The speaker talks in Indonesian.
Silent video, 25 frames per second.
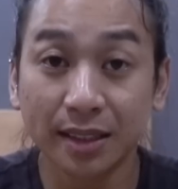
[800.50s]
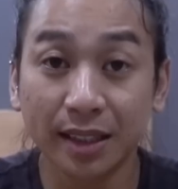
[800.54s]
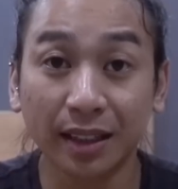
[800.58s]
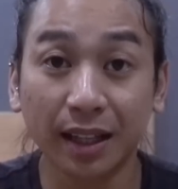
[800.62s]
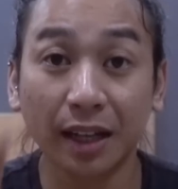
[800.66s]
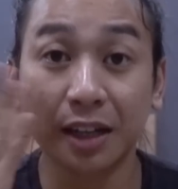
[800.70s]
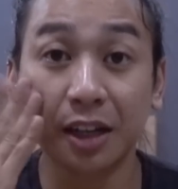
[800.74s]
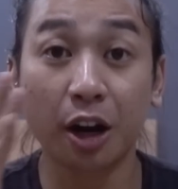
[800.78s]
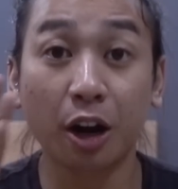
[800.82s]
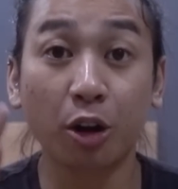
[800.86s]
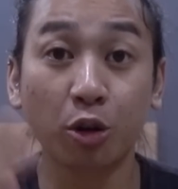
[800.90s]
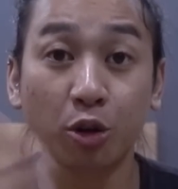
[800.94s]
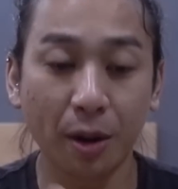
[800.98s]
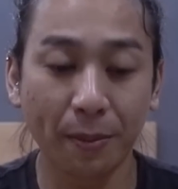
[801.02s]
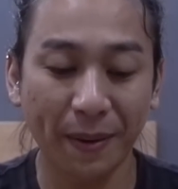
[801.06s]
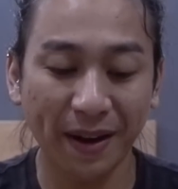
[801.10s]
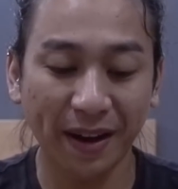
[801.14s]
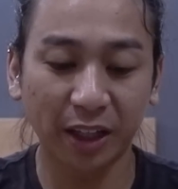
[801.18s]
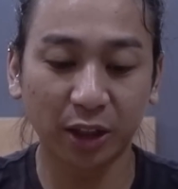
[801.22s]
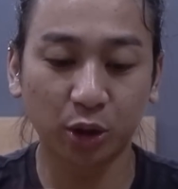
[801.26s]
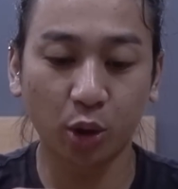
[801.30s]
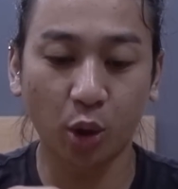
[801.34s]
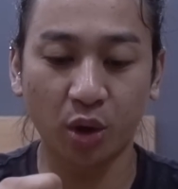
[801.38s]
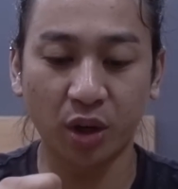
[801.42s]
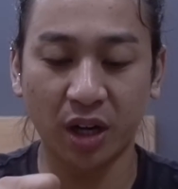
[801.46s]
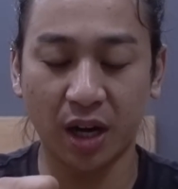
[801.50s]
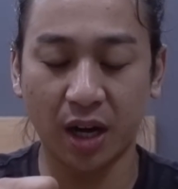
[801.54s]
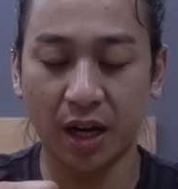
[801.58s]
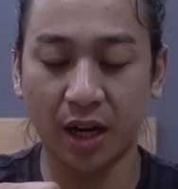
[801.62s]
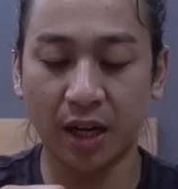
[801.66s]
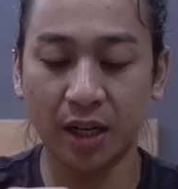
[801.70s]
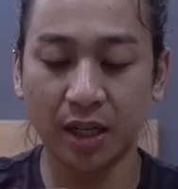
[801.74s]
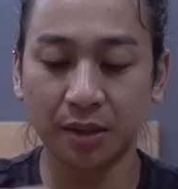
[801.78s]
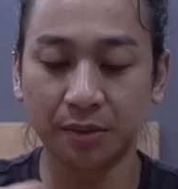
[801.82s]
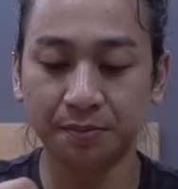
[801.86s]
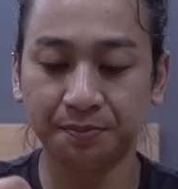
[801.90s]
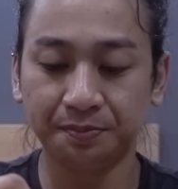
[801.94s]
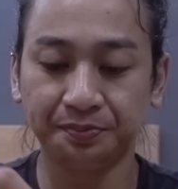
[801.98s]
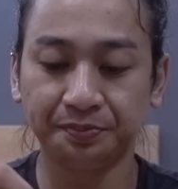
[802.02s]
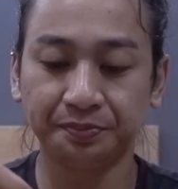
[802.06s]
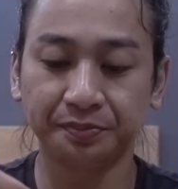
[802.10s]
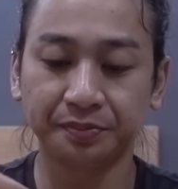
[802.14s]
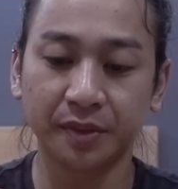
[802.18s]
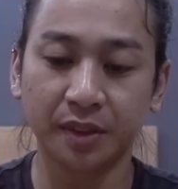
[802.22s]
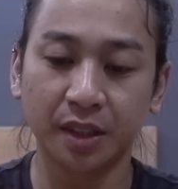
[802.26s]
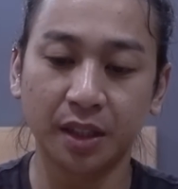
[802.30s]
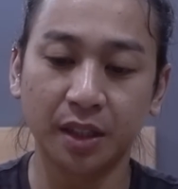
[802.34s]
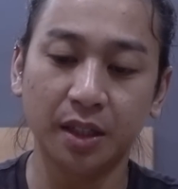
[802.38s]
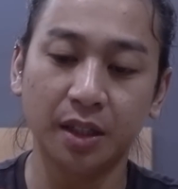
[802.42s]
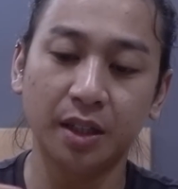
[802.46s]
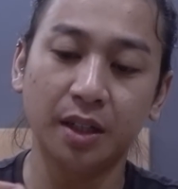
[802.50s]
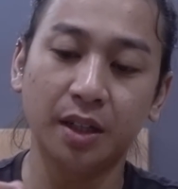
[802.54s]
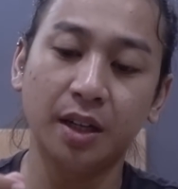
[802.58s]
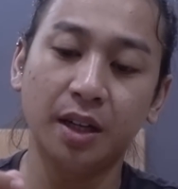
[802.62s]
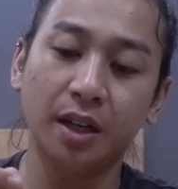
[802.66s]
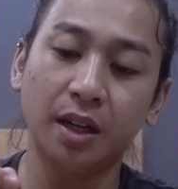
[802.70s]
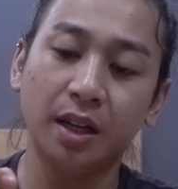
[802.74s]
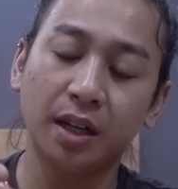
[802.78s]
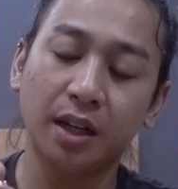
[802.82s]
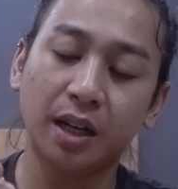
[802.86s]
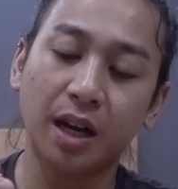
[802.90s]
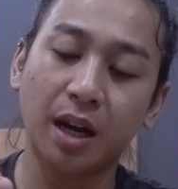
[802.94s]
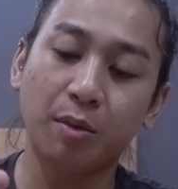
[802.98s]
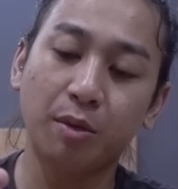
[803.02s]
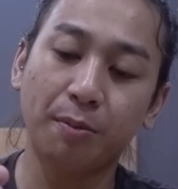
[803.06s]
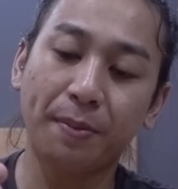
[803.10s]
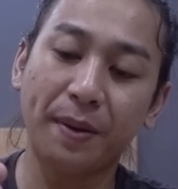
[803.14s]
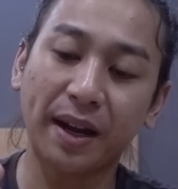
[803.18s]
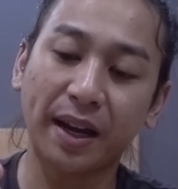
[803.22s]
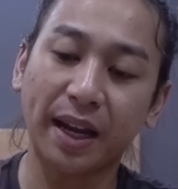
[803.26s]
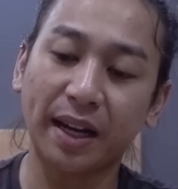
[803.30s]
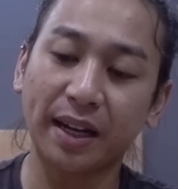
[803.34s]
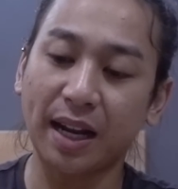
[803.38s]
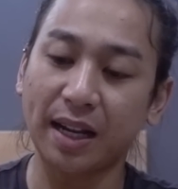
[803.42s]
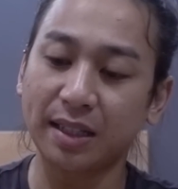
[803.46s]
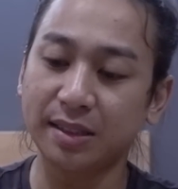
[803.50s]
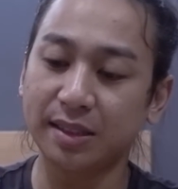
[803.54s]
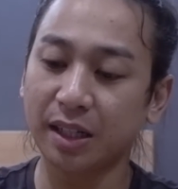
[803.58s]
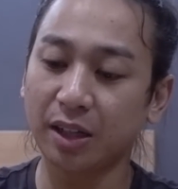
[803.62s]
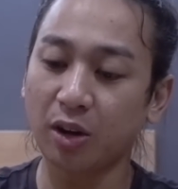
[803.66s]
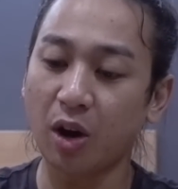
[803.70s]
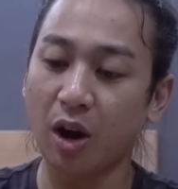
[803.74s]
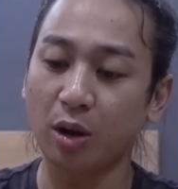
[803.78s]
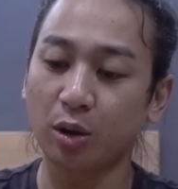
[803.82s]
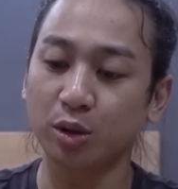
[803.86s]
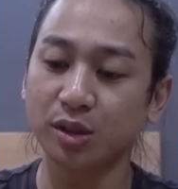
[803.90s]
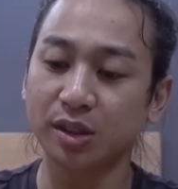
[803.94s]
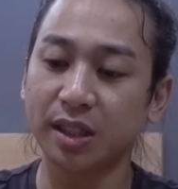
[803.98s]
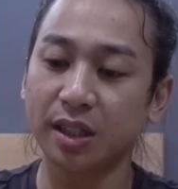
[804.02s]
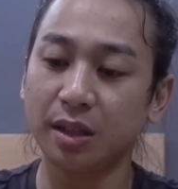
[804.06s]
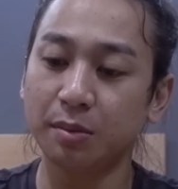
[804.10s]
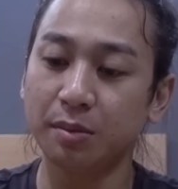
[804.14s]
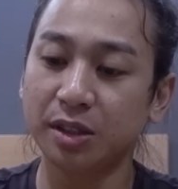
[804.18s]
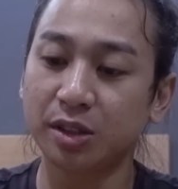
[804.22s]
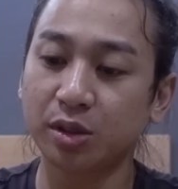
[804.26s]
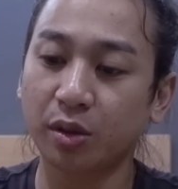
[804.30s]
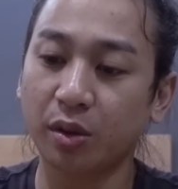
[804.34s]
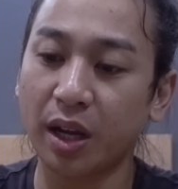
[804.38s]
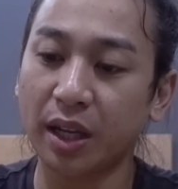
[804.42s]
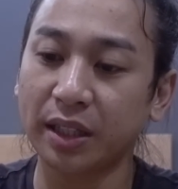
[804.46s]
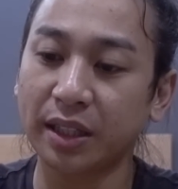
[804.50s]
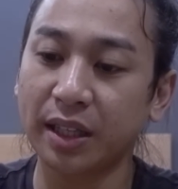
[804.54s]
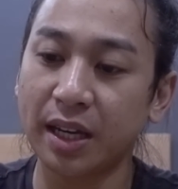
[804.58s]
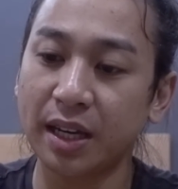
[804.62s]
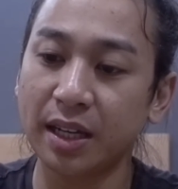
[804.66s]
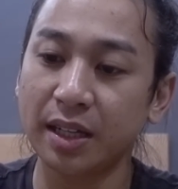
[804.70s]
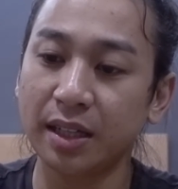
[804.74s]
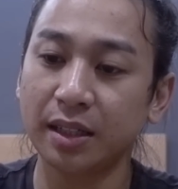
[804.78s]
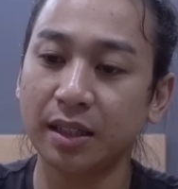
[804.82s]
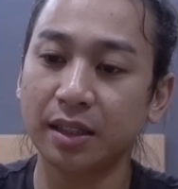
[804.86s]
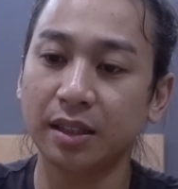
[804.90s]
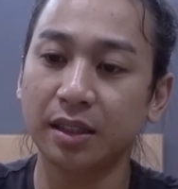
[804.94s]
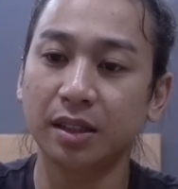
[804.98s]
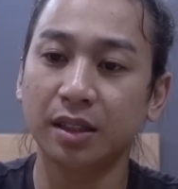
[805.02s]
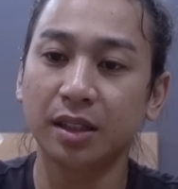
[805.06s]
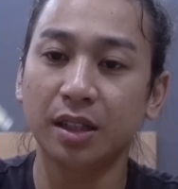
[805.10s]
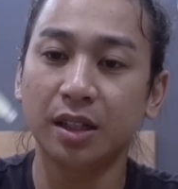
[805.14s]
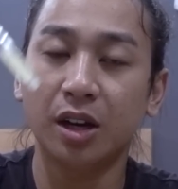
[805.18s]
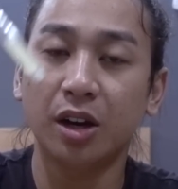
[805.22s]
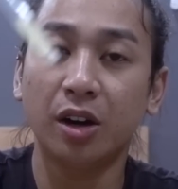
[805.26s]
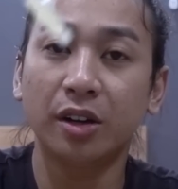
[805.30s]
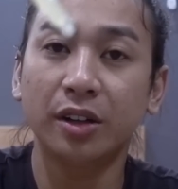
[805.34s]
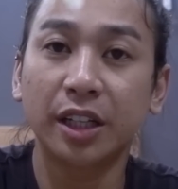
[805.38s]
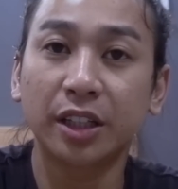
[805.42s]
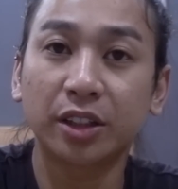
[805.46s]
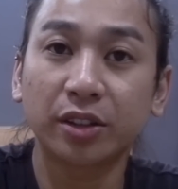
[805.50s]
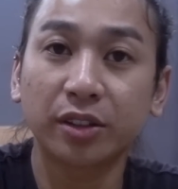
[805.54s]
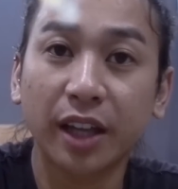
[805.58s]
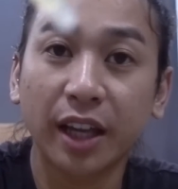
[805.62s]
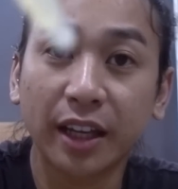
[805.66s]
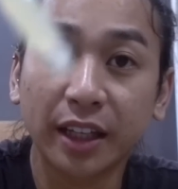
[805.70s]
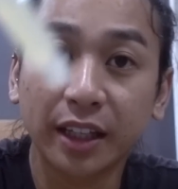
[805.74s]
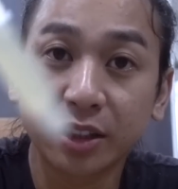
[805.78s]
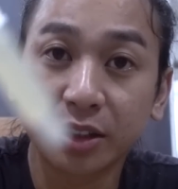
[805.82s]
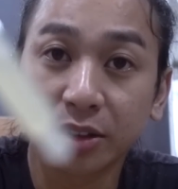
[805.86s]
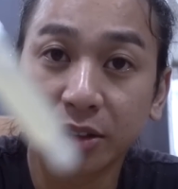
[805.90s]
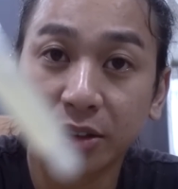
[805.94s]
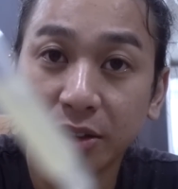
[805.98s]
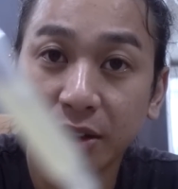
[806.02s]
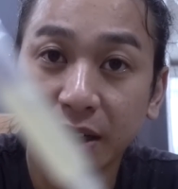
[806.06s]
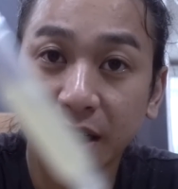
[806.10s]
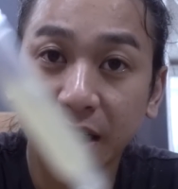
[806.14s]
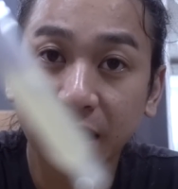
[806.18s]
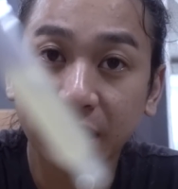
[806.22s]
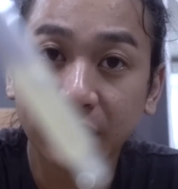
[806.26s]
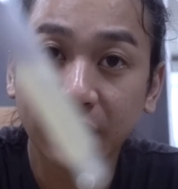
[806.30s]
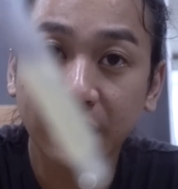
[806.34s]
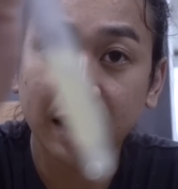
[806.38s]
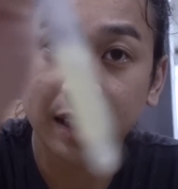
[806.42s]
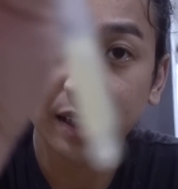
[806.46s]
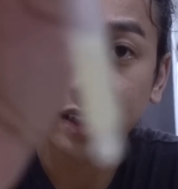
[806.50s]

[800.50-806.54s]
jadi tadi aku udah pakai toner kamu pakein aja kalau aku sih lebih sukanya oh dia tuh kayak gitu warnanya